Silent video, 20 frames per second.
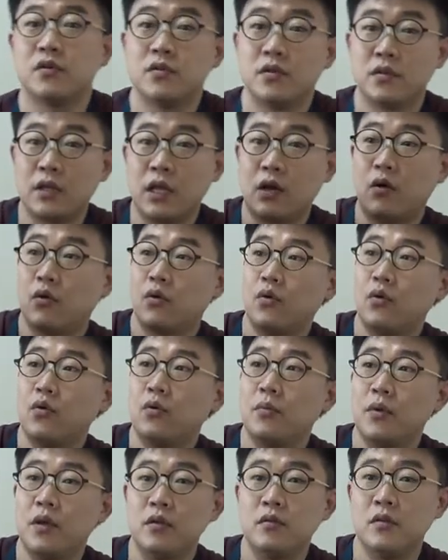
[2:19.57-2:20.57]
그래서 딱
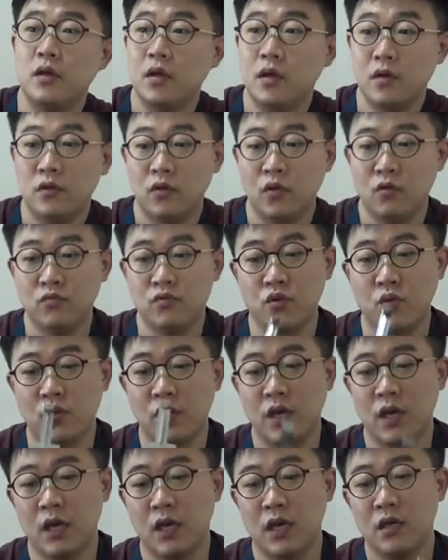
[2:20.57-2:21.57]
걸어놓으면 너무
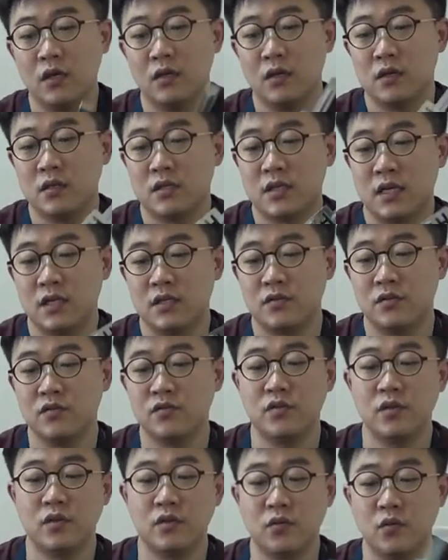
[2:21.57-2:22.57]
좋게 잘 쓸
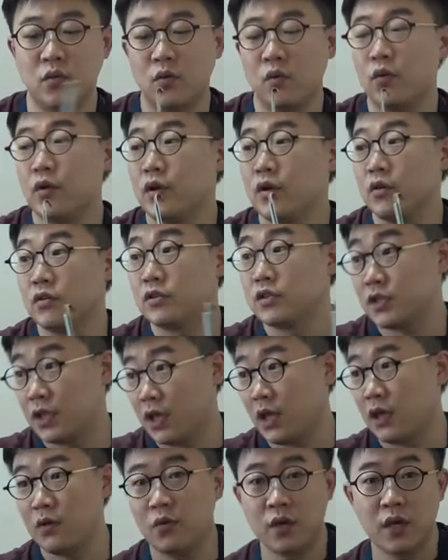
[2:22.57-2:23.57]
수 있는 옷걸이
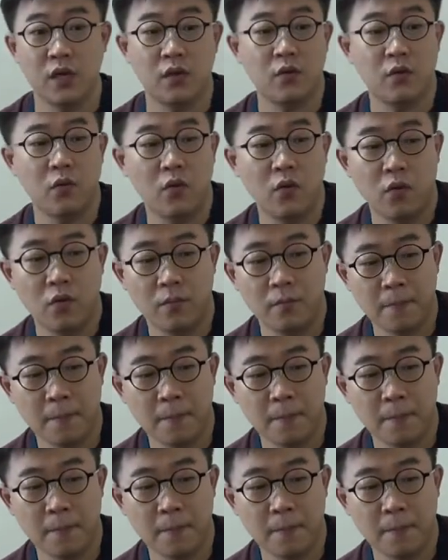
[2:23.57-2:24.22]
거치대 여기 있고